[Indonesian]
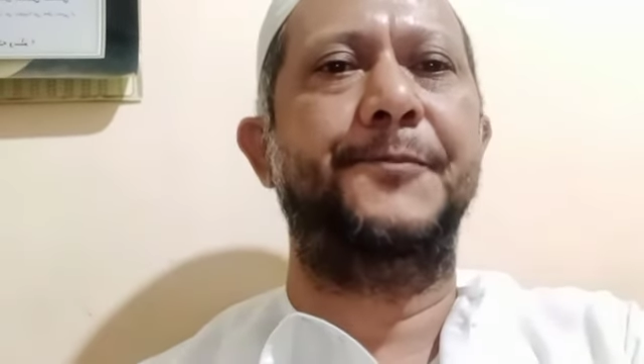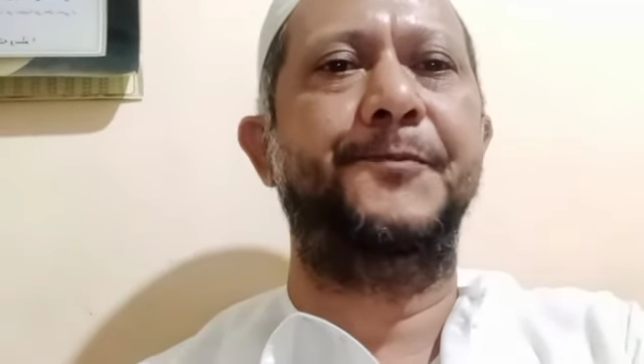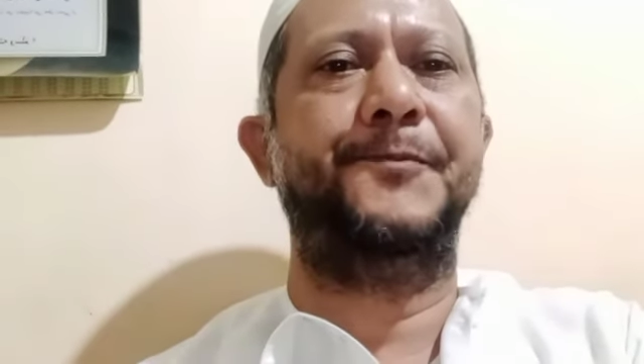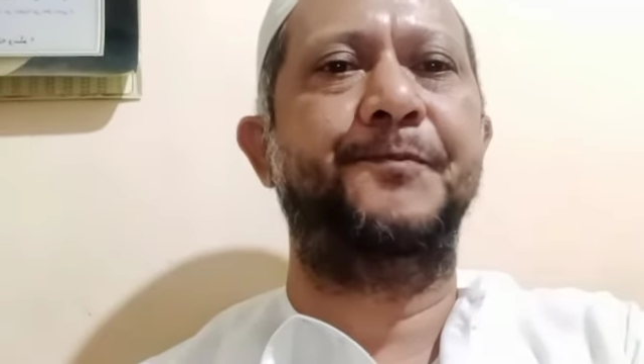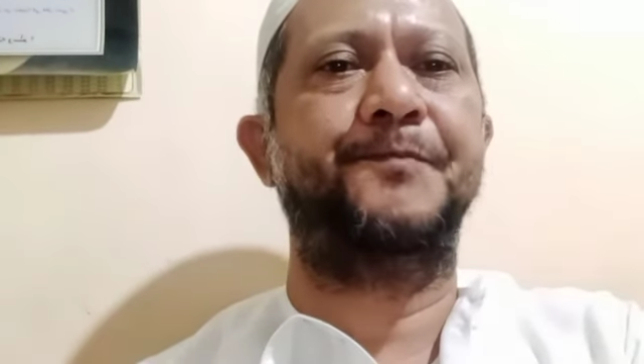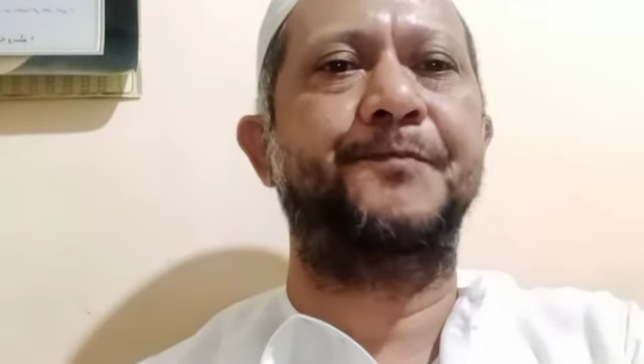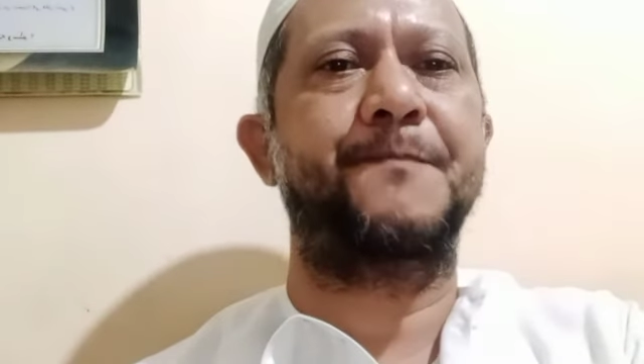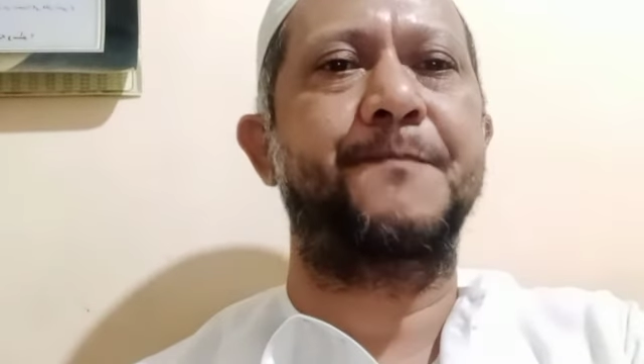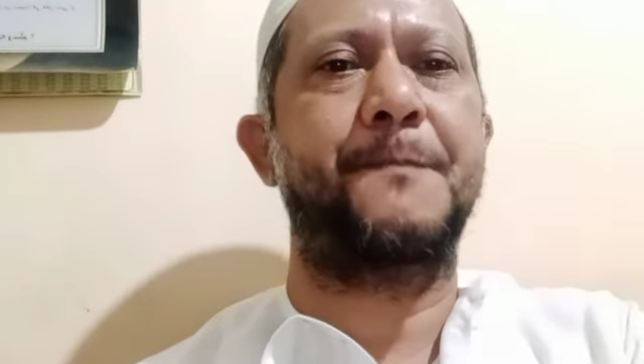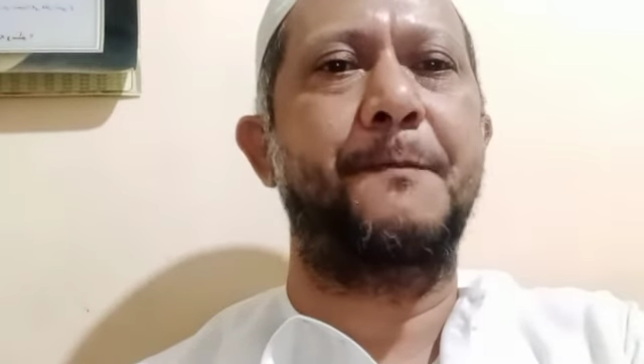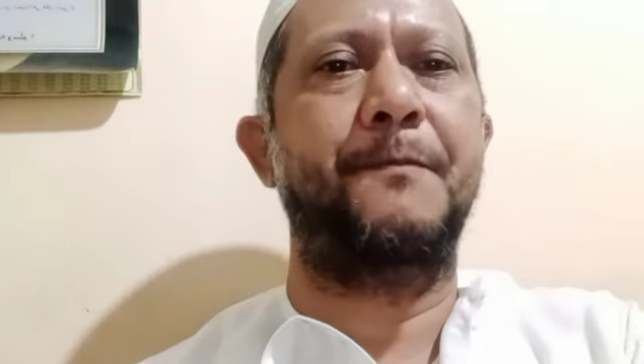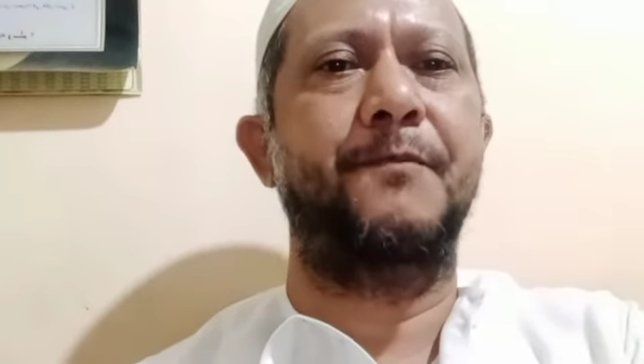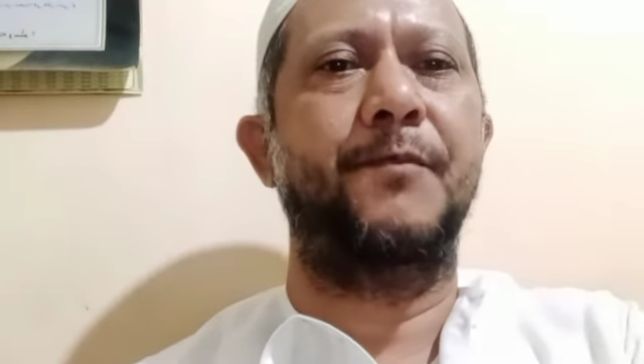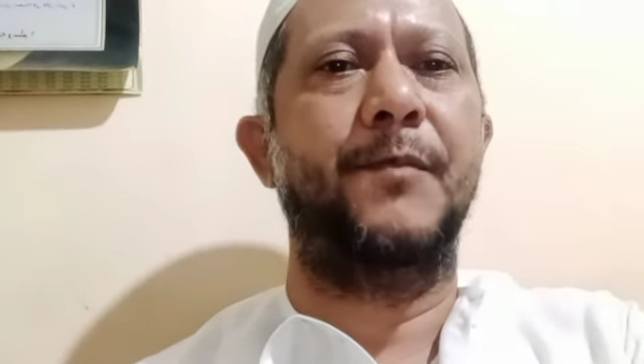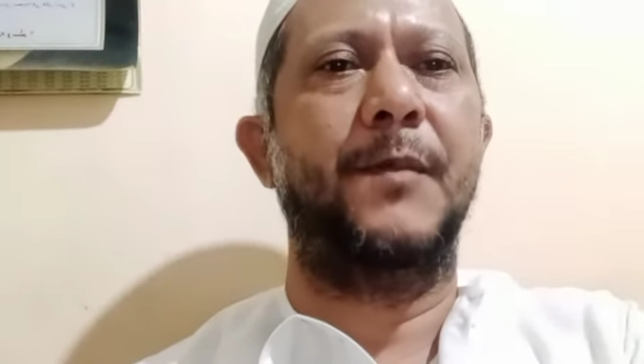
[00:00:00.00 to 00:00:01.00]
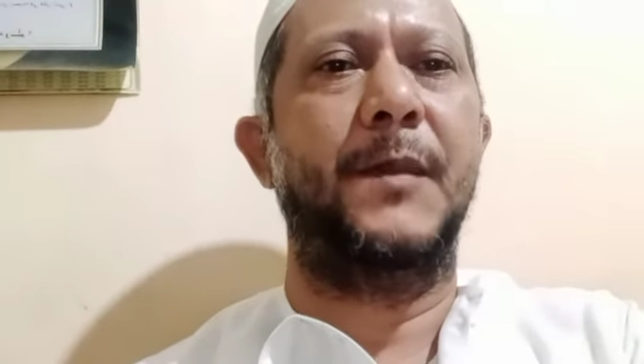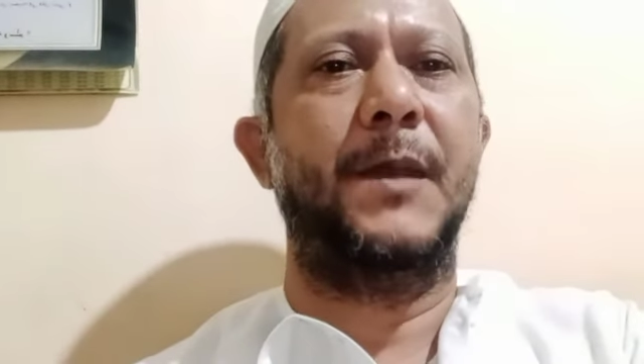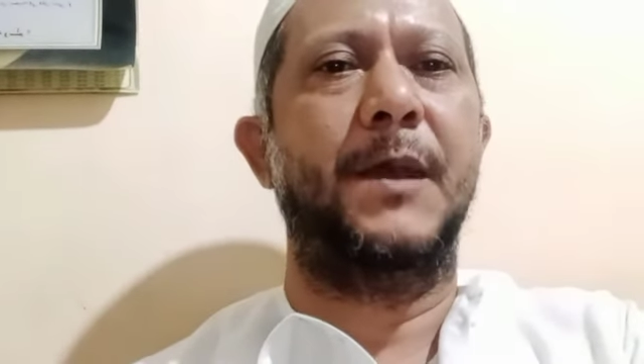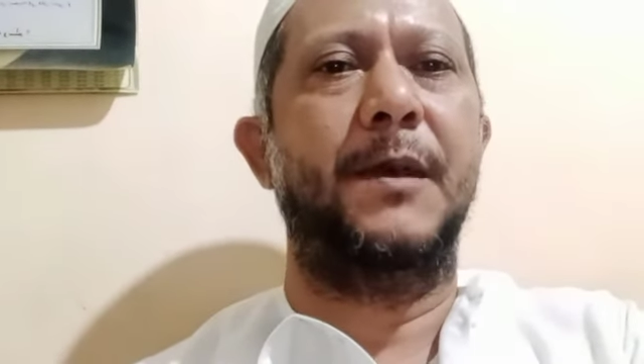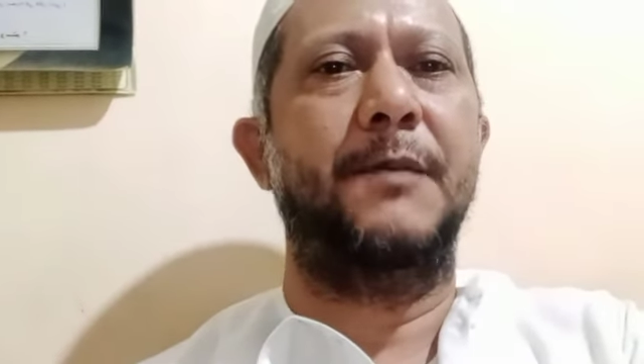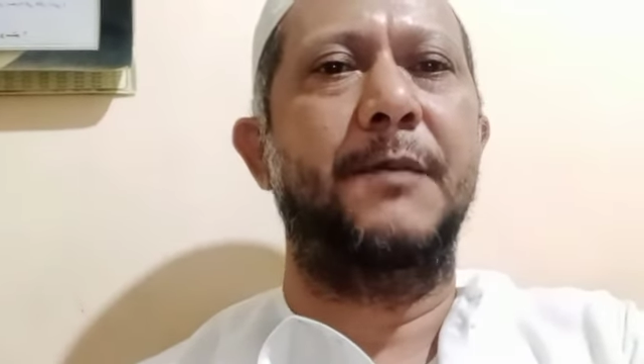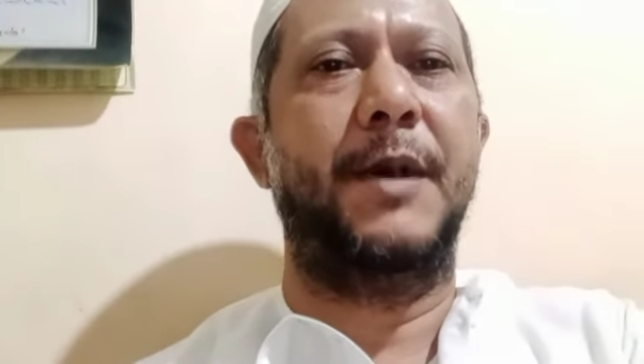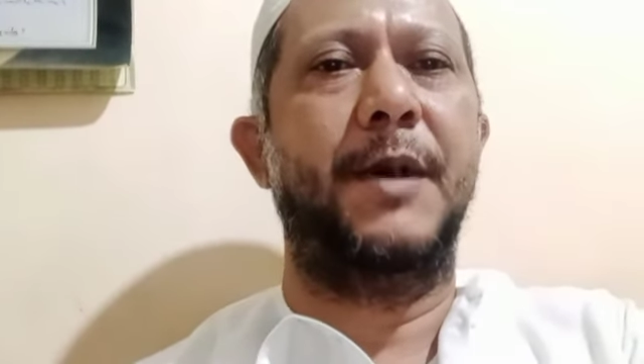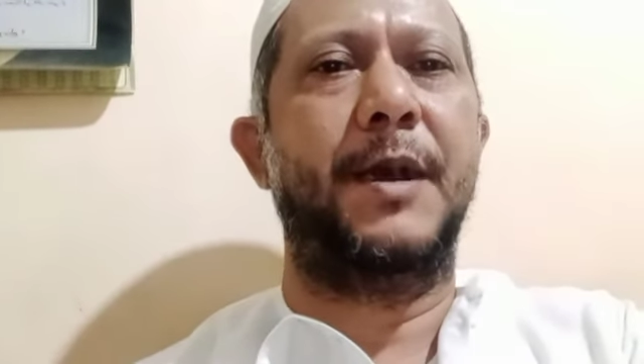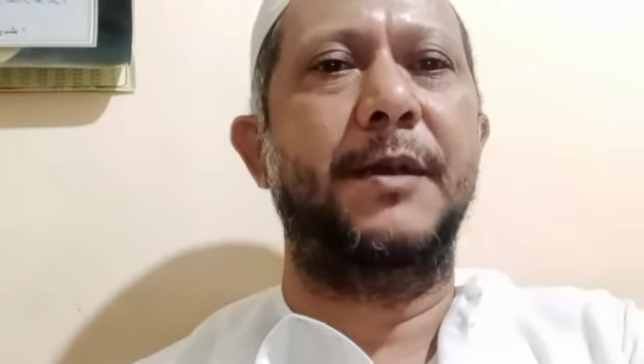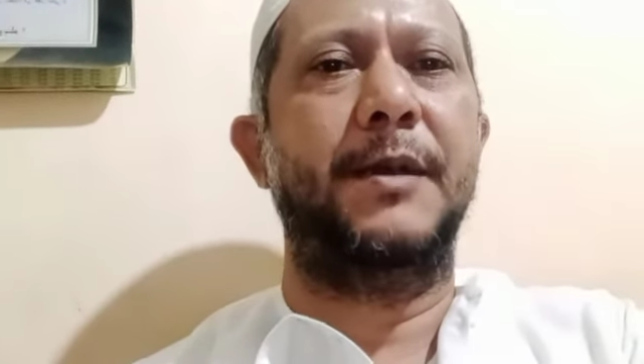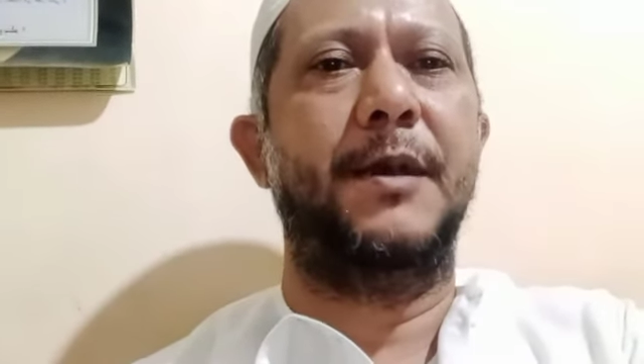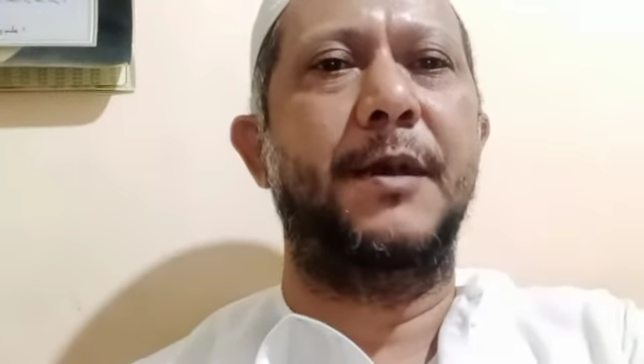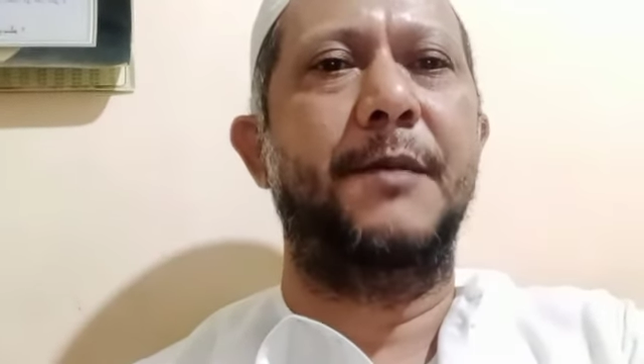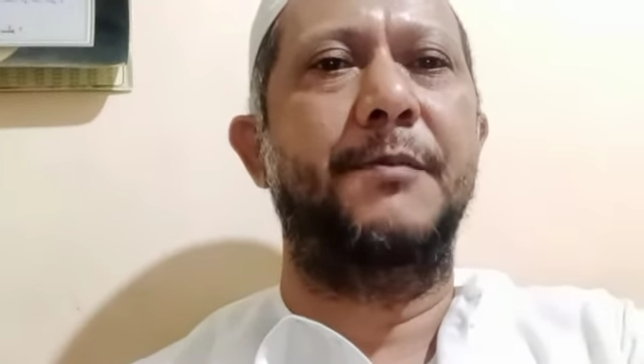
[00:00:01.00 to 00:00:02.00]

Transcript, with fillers: ma'rifatum biqalbi